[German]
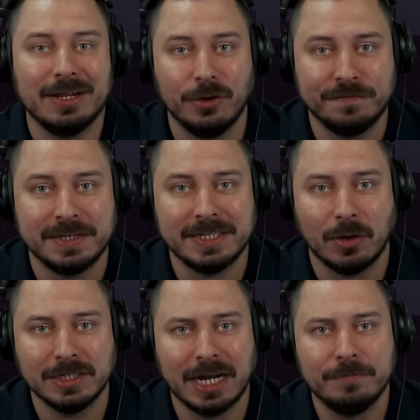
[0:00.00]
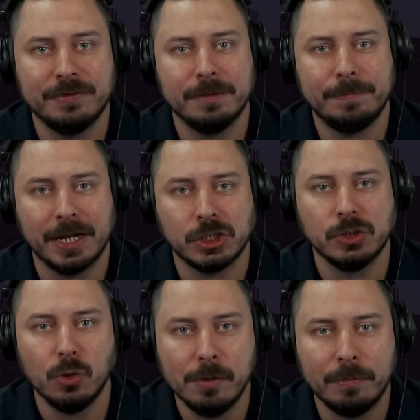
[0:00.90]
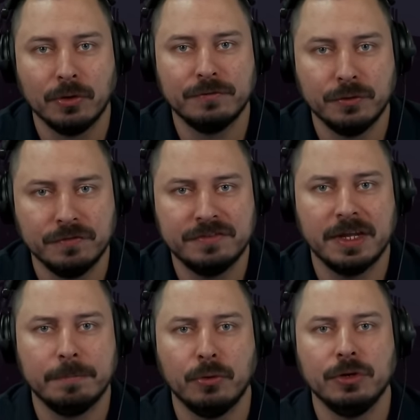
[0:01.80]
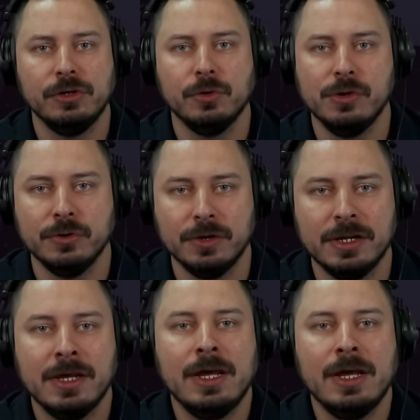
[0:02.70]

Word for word: läuft die Downtime für den Patch 0.15.00